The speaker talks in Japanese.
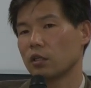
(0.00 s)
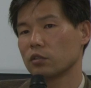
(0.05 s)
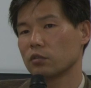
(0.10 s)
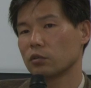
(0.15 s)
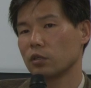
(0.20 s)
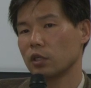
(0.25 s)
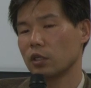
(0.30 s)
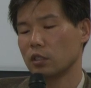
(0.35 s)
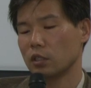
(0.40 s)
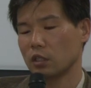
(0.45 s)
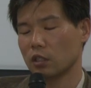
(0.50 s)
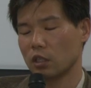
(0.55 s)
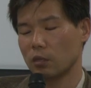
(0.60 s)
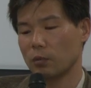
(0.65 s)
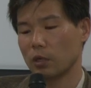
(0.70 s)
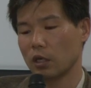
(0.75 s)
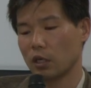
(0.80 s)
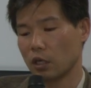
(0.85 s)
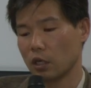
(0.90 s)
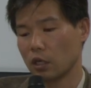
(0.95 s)
そういう変な
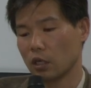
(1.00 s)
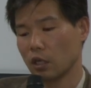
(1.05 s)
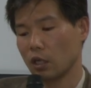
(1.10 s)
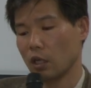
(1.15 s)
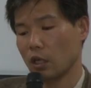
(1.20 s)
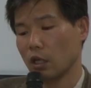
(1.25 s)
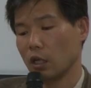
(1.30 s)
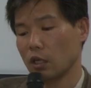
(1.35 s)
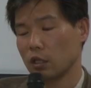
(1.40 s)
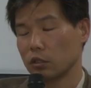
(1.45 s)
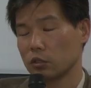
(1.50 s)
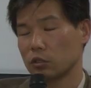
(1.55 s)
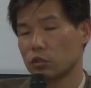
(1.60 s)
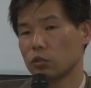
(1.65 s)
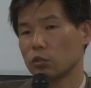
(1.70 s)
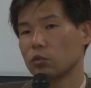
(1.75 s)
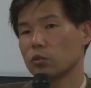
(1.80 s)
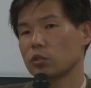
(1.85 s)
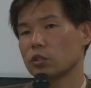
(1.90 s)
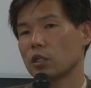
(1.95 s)
デマが
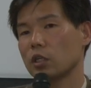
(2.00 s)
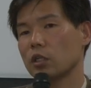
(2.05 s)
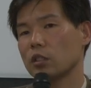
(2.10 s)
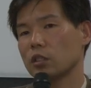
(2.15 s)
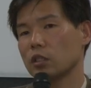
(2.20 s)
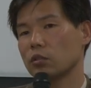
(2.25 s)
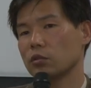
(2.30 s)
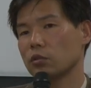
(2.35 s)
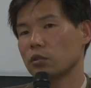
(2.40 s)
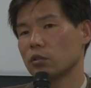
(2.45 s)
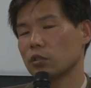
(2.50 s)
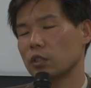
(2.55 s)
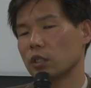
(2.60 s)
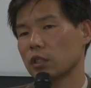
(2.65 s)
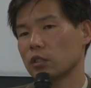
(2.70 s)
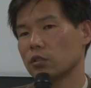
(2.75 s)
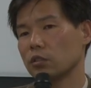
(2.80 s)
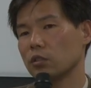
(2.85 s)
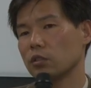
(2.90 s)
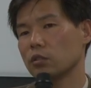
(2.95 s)
受容されていくという
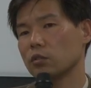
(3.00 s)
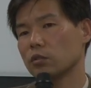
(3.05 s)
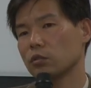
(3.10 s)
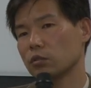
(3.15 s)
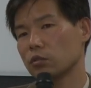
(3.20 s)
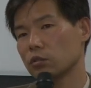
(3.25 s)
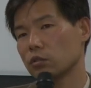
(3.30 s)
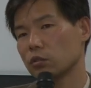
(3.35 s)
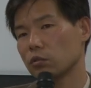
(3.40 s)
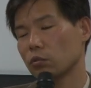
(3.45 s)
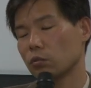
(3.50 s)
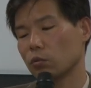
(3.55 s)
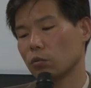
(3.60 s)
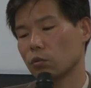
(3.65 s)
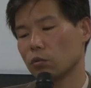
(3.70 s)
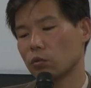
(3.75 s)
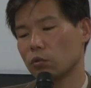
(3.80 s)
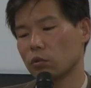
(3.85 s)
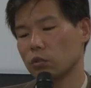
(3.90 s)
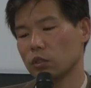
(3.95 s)
逆流する
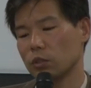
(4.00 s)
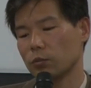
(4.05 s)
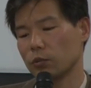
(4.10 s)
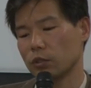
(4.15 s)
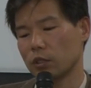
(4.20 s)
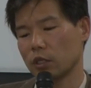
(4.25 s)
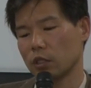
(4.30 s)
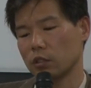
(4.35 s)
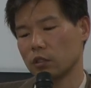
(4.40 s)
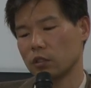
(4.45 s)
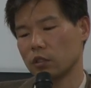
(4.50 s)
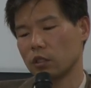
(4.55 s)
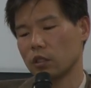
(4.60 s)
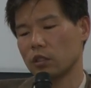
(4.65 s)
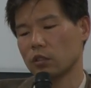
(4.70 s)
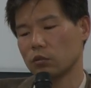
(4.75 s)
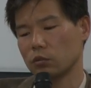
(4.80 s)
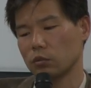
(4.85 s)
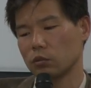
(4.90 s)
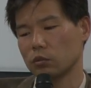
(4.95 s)
方向にもなって
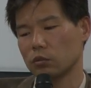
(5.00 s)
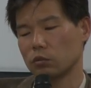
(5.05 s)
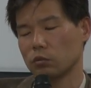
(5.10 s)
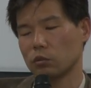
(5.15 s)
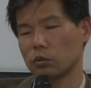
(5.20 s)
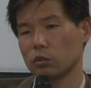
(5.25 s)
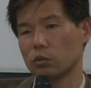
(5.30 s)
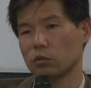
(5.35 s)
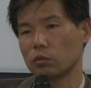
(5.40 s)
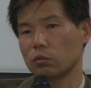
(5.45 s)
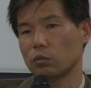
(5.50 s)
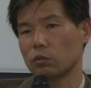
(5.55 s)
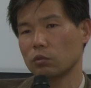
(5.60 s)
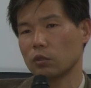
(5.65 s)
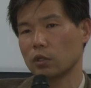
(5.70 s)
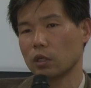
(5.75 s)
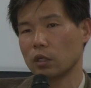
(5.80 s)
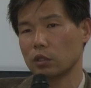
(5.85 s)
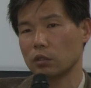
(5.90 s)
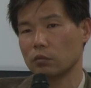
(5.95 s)
いるというとこ
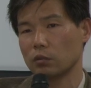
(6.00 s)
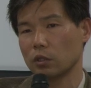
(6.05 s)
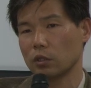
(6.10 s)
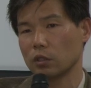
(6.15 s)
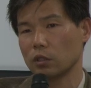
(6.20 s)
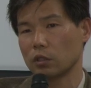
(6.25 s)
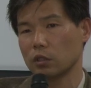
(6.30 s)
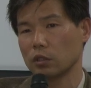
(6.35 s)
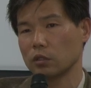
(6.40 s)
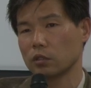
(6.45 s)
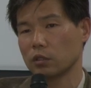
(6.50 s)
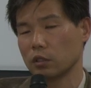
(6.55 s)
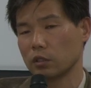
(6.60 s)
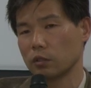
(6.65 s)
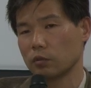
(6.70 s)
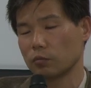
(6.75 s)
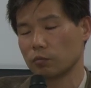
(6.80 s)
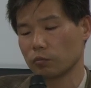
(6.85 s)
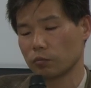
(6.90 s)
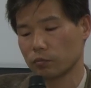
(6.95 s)
ろがあるわけです
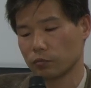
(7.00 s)
ね。